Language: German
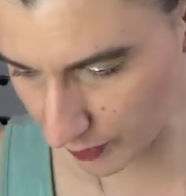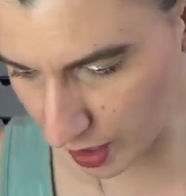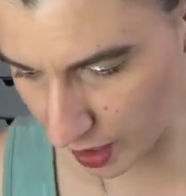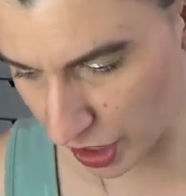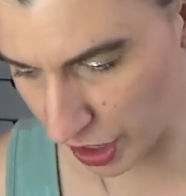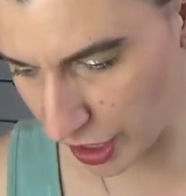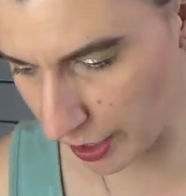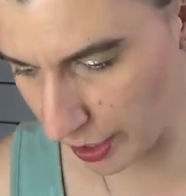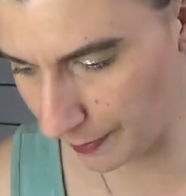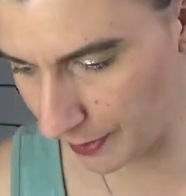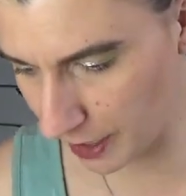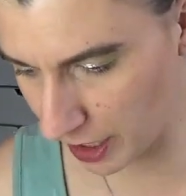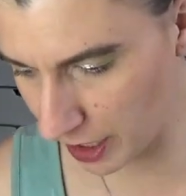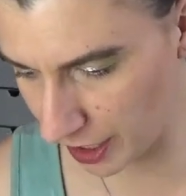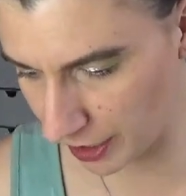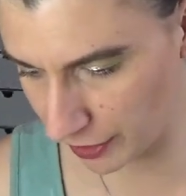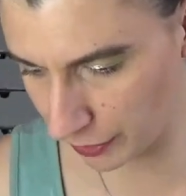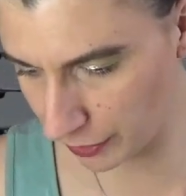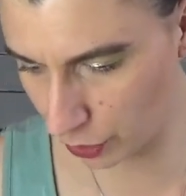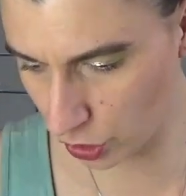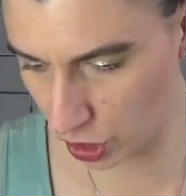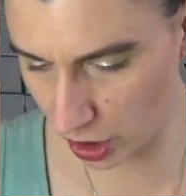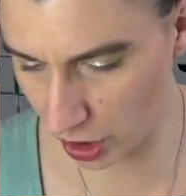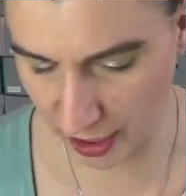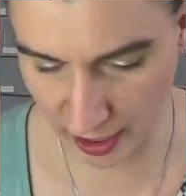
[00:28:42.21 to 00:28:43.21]
gebe ich nicht
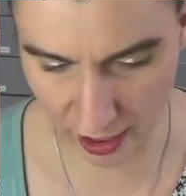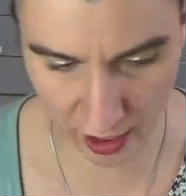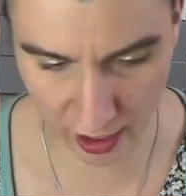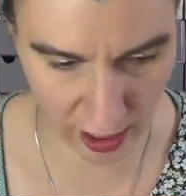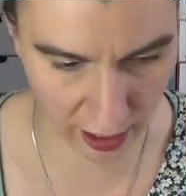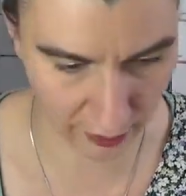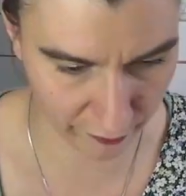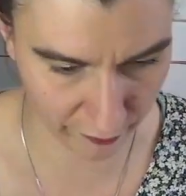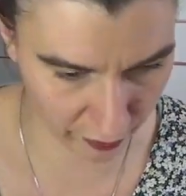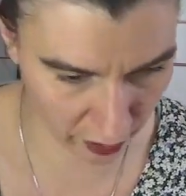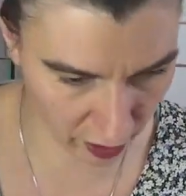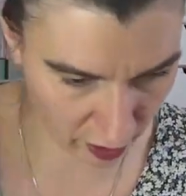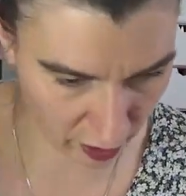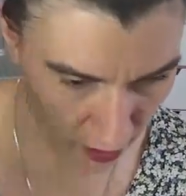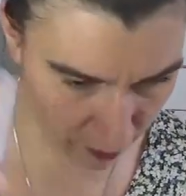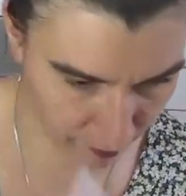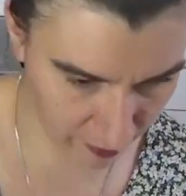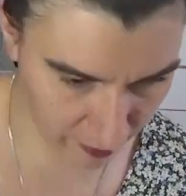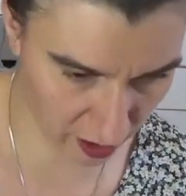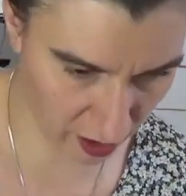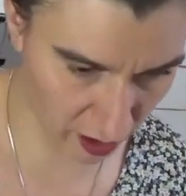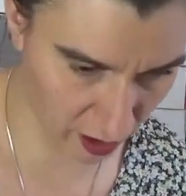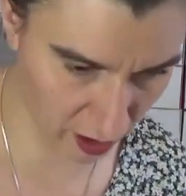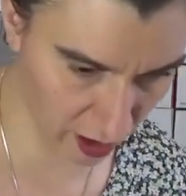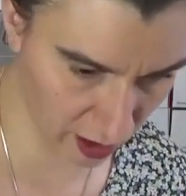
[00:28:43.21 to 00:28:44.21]
so schnell auf, den habe
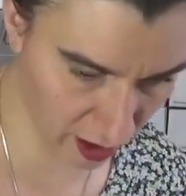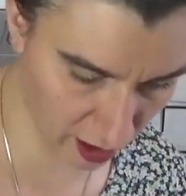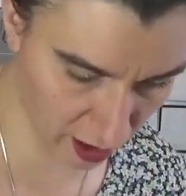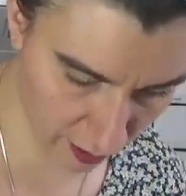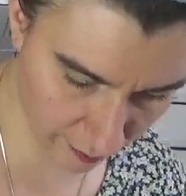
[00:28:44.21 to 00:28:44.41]
ich ja nicht